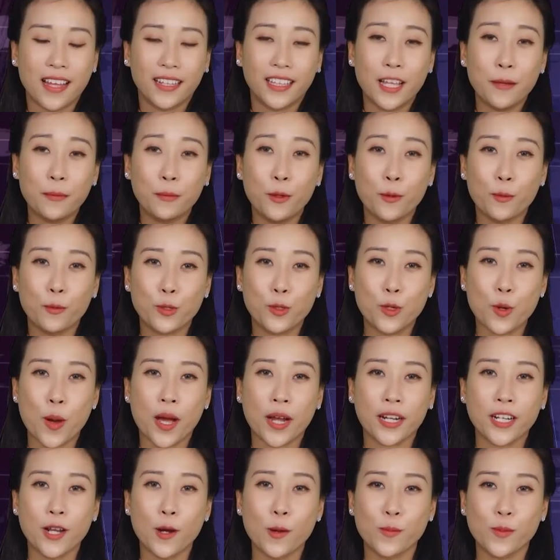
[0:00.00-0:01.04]
Tiếp tục chuỗi
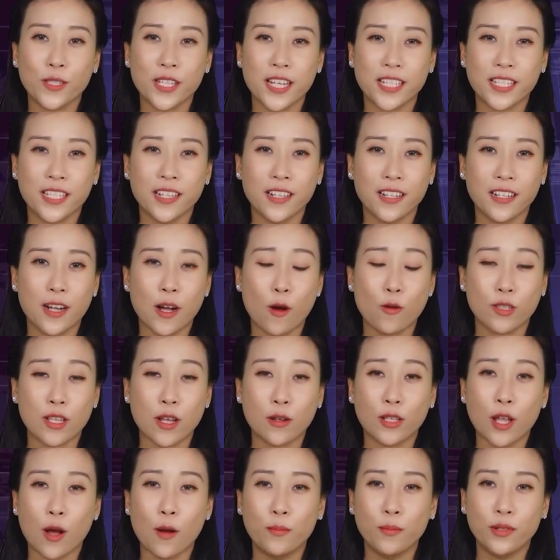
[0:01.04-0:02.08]
hoạt động xây dựng cầu giao
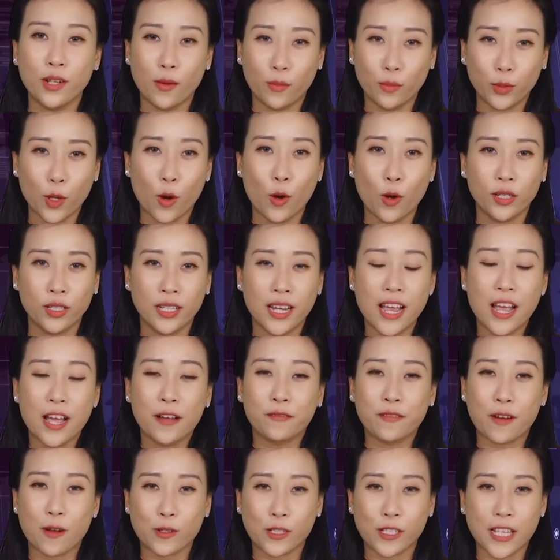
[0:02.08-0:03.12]
thông nông thôn
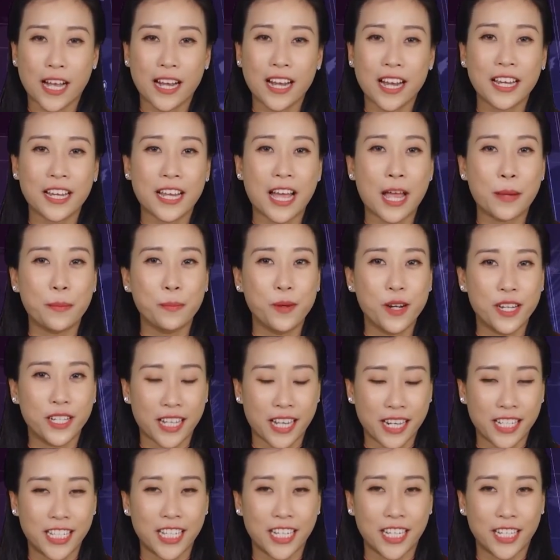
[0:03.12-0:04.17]
vào sáng ngày 20
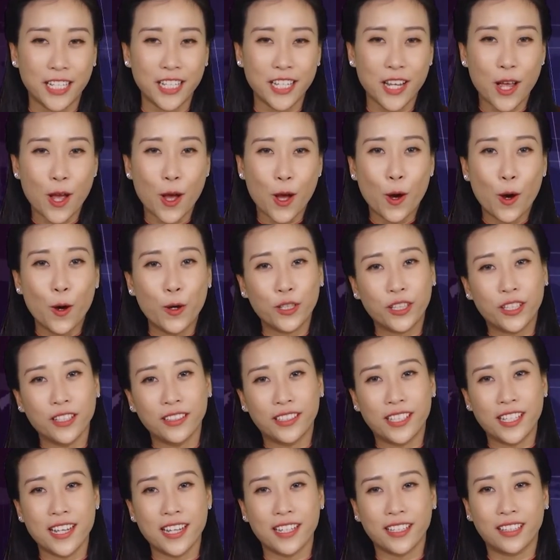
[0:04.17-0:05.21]
tháng 9, Hội Từ
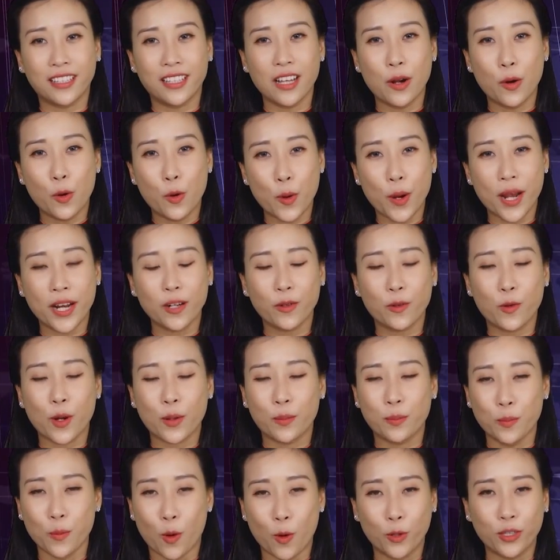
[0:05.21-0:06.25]
Thiện Tường Nguyên, quận
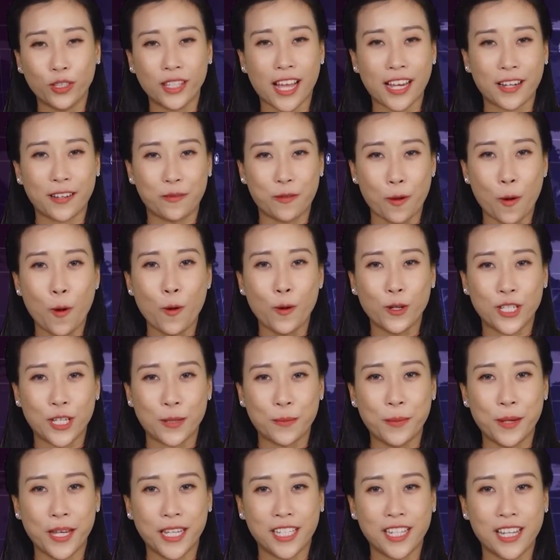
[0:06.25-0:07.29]
4, thành phố Hồ Chí
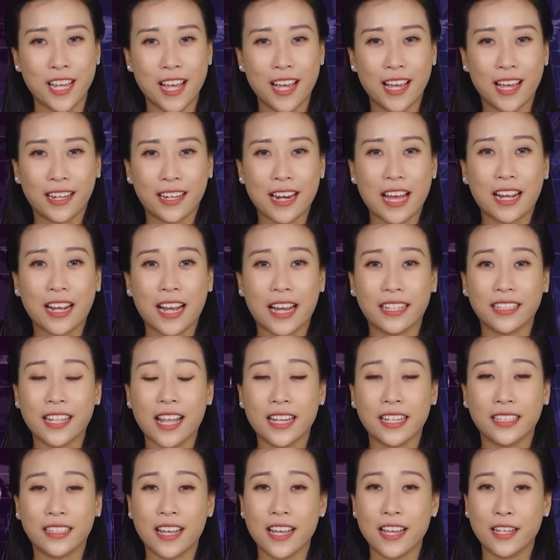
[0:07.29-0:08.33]
Minh đã khánh
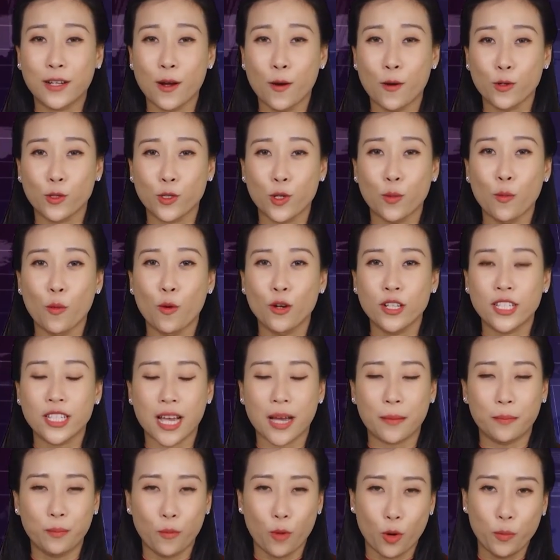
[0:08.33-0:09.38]
thành cây cầu số
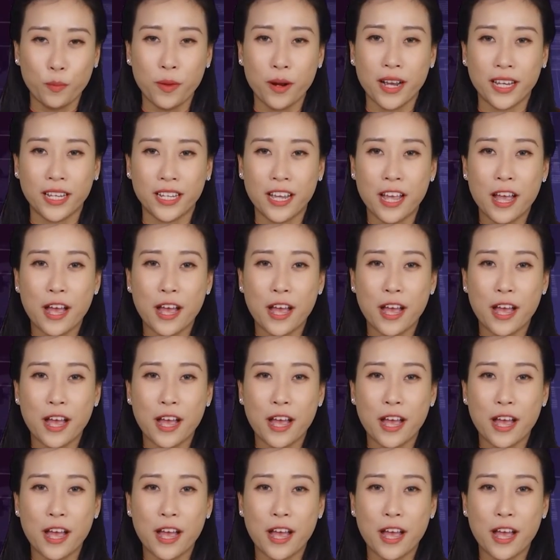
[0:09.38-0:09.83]
440